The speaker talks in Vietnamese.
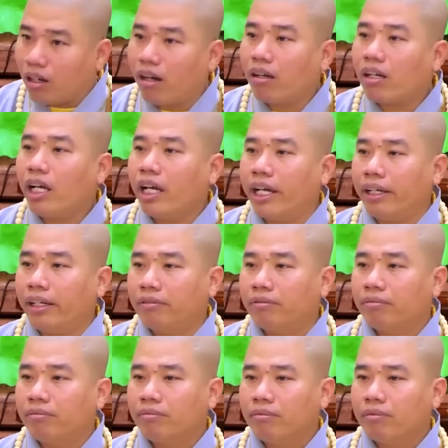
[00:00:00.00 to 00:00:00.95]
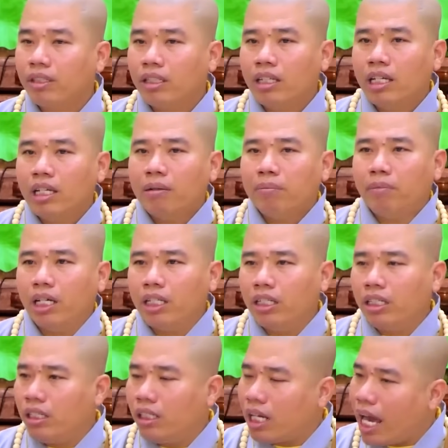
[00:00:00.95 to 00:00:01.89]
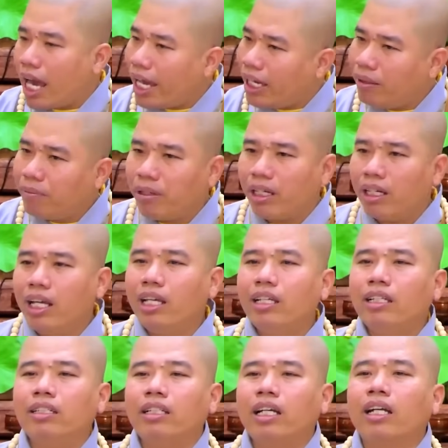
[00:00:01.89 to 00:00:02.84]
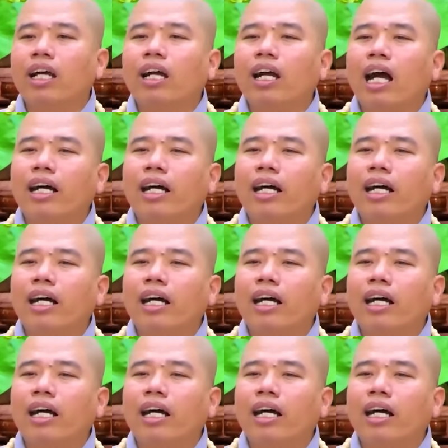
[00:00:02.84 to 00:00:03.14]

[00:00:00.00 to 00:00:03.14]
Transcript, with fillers: là rõ ràng. Mình ai mà đi Nhuận Đức